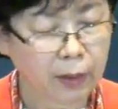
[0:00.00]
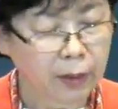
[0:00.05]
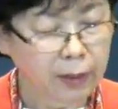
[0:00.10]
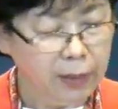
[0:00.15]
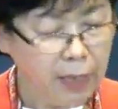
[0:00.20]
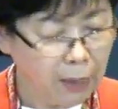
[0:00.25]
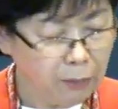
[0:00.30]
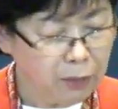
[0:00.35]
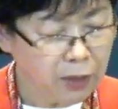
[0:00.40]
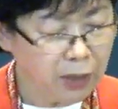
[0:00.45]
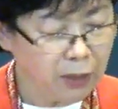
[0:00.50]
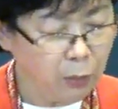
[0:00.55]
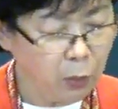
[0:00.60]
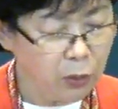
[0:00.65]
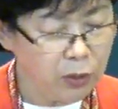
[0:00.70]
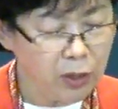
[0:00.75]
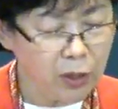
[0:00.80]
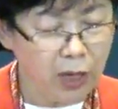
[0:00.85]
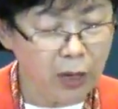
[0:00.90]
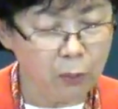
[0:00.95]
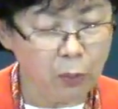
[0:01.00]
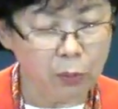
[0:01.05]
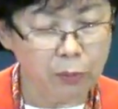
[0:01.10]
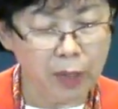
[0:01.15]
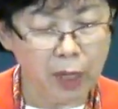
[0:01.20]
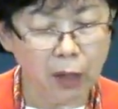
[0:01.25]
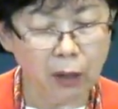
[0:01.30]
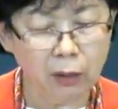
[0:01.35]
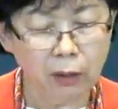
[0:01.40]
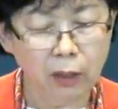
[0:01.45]
35절에
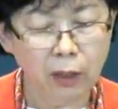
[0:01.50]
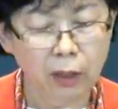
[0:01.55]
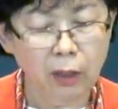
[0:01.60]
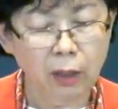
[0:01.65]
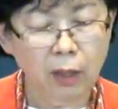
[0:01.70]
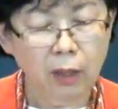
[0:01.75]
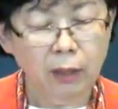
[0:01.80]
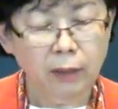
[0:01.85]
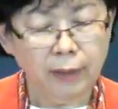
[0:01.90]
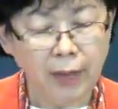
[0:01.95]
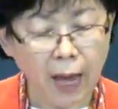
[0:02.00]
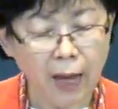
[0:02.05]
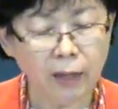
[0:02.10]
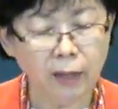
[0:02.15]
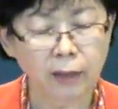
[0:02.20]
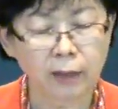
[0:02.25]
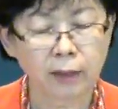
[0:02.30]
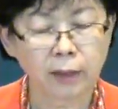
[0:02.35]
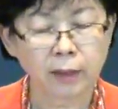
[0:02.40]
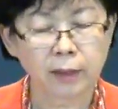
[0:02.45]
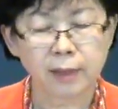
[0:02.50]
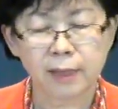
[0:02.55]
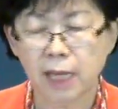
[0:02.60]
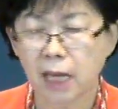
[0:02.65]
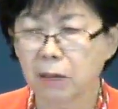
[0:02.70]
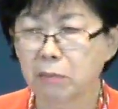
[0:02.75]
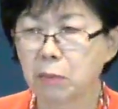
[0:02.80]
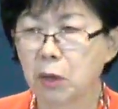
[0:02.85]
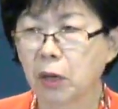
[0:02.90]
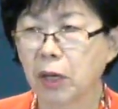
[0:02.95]
보면 나는
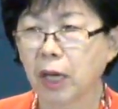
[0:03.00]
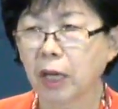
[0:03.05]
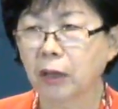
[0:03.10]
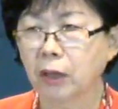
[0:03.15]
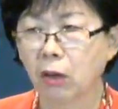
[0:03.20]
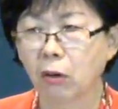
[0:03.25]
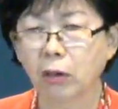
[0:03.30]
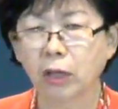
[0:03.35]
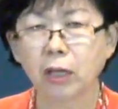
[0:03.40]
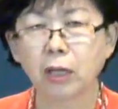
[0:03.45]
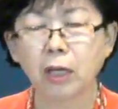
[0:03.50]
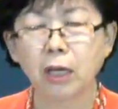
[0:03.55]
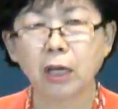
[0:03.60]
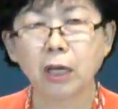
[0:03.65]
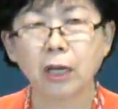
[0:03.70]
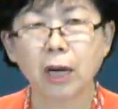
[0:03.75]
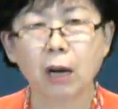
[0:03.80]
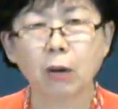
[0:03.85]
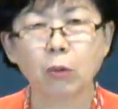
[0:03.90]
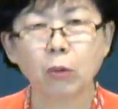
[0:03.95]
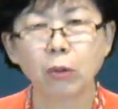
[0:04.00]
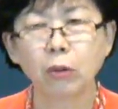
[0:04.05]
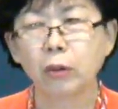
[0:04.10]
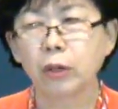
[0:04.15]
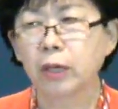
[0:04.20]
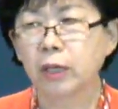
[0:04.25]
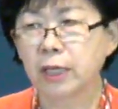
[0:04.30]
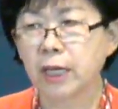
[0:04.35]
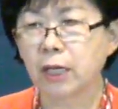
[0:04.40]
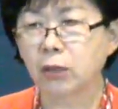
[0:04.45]
생명의 떡이니 라고
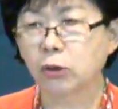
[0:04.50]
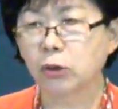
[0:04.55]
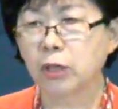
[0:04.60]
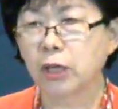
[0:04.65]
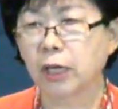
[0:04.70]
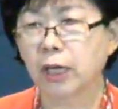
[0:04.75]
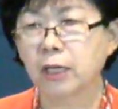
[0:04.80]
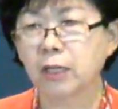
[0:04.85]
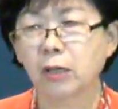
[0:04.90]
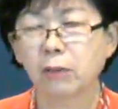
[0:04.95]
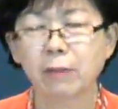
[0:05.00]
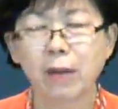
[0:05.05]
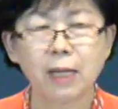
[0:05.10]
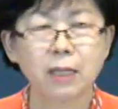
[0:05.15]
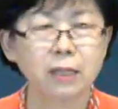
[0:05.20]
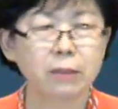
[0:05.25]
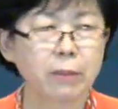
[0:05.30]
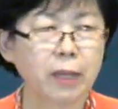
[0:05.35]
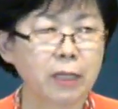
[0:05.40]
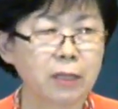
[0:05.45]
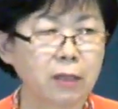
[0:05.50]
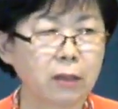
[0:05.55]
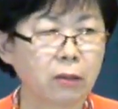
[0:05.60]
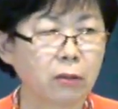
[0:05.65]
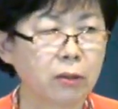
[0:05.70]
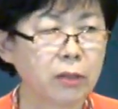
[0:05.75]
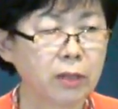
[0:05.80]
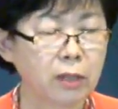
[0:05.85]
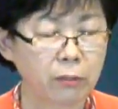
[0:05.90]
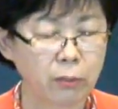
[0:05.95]
예수님께서 말씀하시는
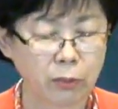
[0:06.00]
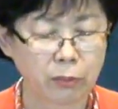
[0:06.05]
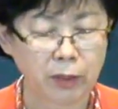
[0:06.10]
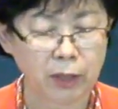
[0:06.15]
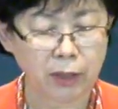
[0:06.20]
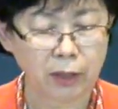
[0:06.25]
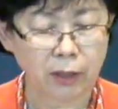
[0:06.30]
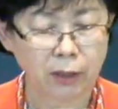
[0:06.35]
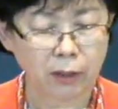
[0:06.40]
것을 봅니다.